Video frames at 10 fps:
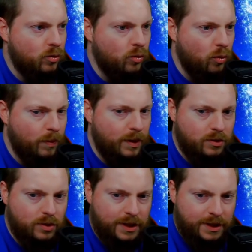Kobalt
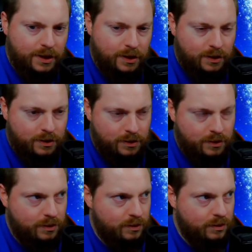und Richard.
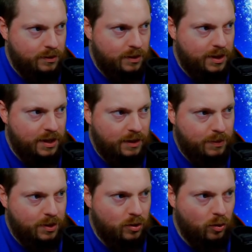Hier habe
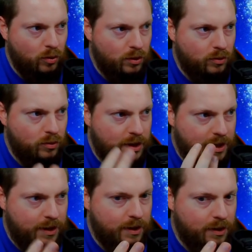ich Colon und
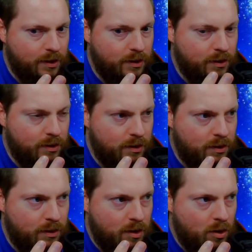Kagan.
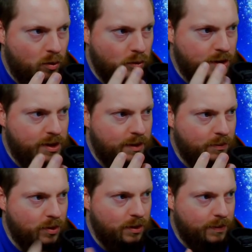Und ich habe
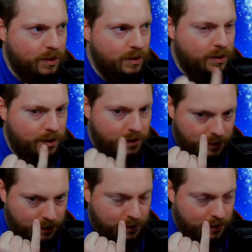nur jemanden, der
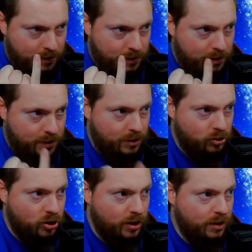den
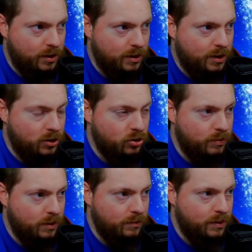entscheidenden Touch
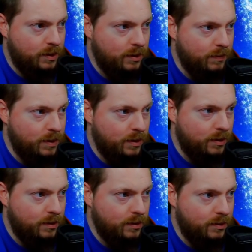macht, indem
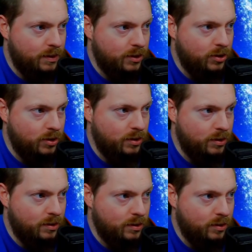er äh, die äh,
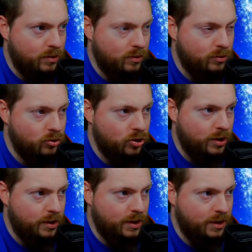roten
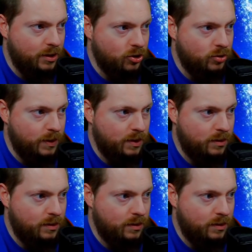Steine kritisch macht.